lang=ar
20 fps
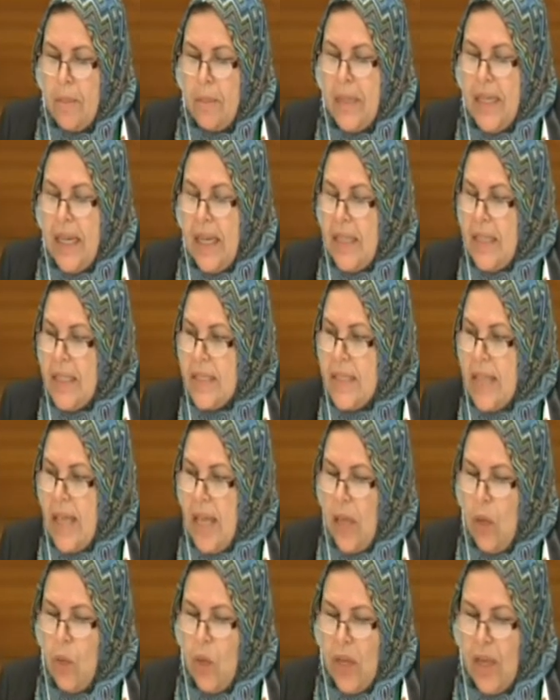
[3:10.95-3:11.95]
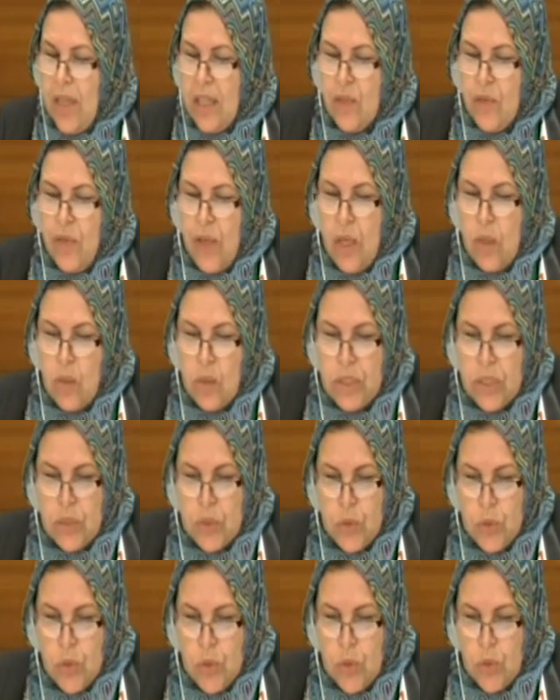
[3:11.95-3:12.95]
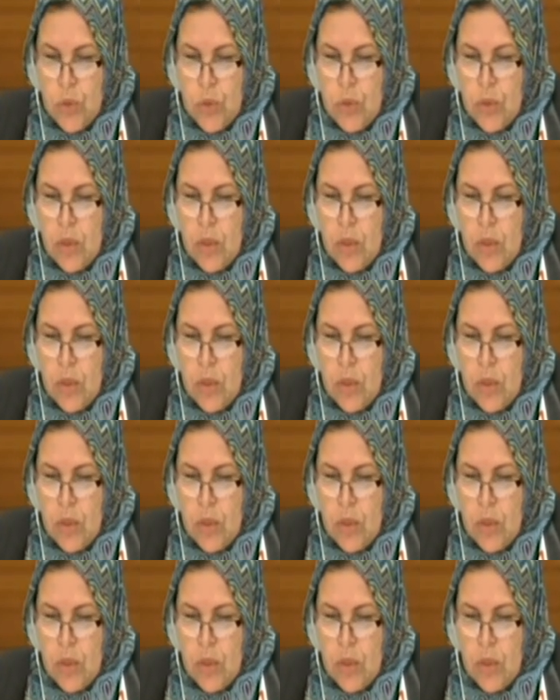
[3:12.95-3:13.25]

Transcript: من النساء والأطفال والشيوخ